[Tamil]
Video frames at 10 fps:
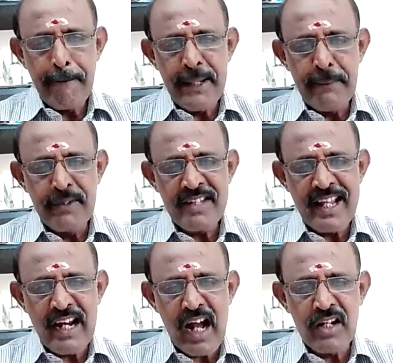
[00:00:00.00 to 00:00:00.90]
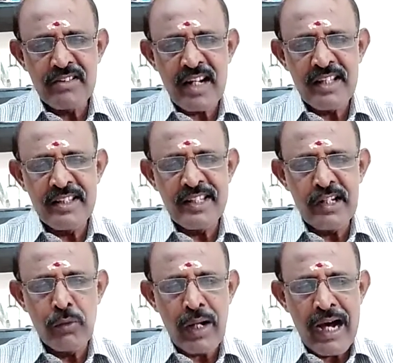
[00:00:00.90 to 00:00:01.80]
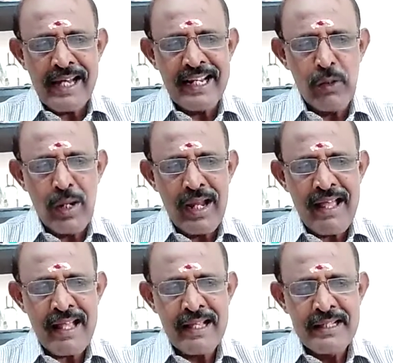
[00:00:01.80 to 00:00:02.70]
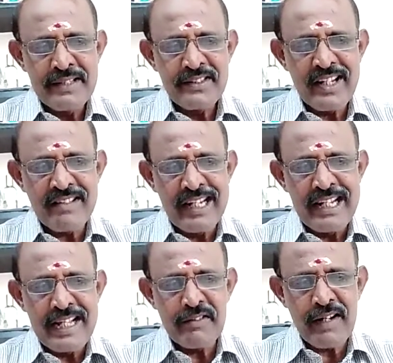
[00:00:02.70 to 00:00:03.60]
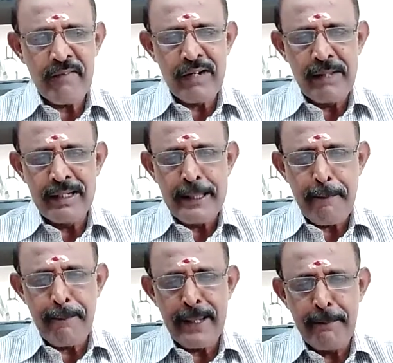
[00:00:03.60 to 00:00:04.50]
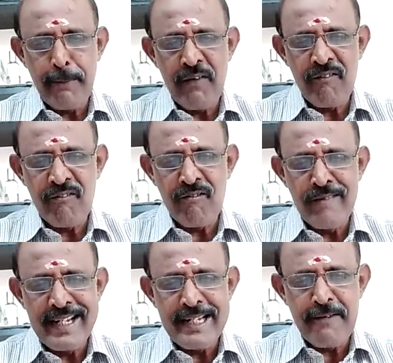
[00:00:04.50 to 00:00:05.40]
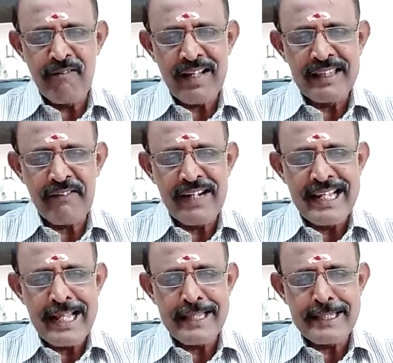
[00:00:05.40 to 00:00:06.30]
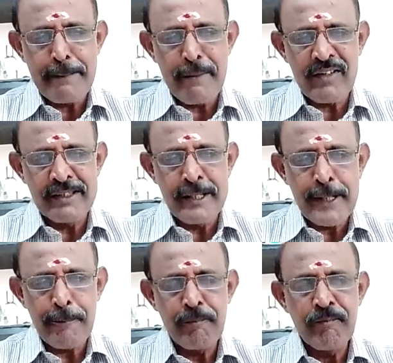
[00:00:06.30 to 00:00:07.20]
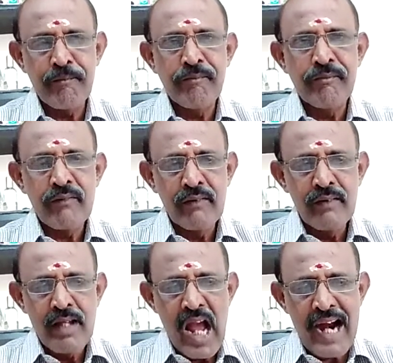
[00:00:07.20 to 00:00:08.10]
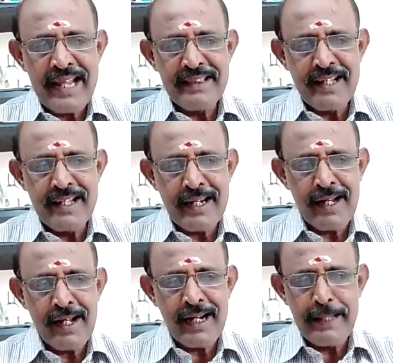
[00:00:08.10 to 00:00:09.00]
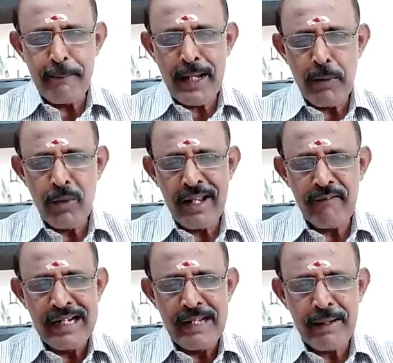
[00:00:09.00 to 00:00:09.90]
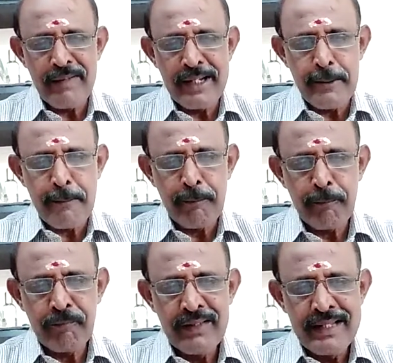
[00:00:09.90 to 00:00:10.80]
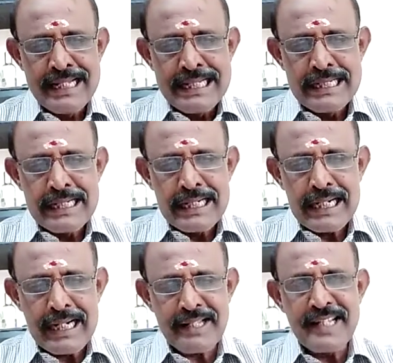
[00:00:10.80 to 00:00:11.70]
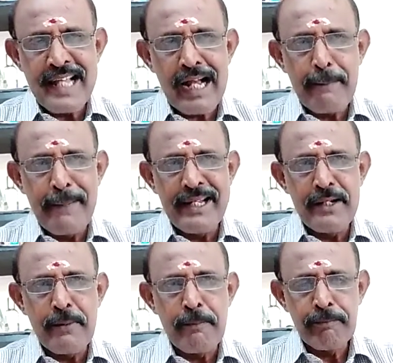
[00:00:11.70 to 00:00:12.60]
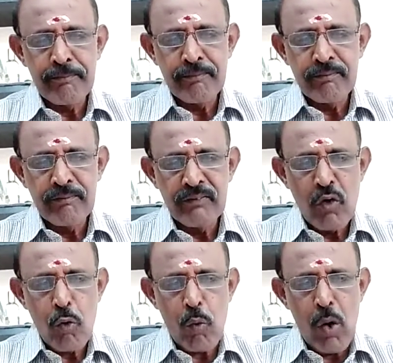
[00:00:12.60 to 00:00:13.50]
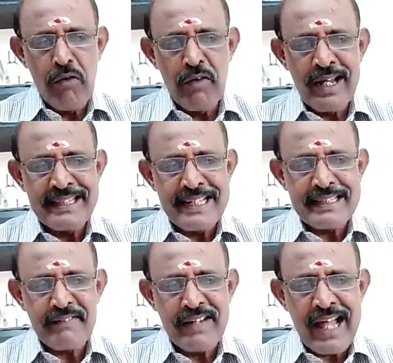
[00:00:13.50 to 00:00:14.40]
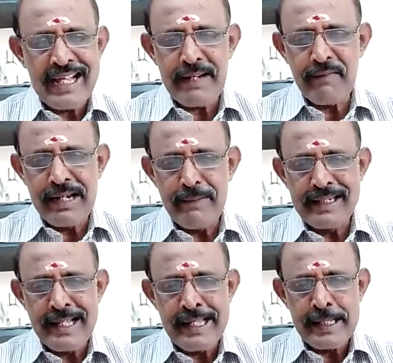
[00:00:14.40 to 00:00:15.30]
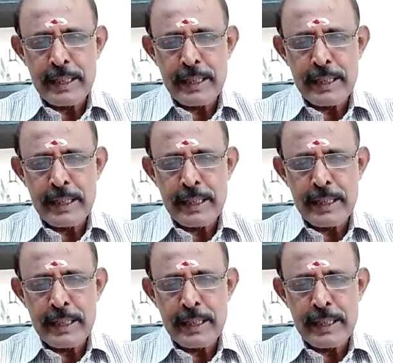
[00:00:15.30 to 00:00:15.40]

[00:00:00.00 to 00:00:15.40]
பின்பு ஸ்ரீ ராகு சன்னதியில் அருகில் உள்ள ஸ்ரீ சண்டிகேஸ்வரியை வழிபட்டு பின்பு மீண்டும் வந்த வழியிலே திரும்பி வந்து அனைத்து கிரகங்களையும் மறுமுறையும் வழிபட வேண்டும் கடைசியாக மீண்டும் கோல்வினை தீர்த்த விநாயகரை வழிபட்டு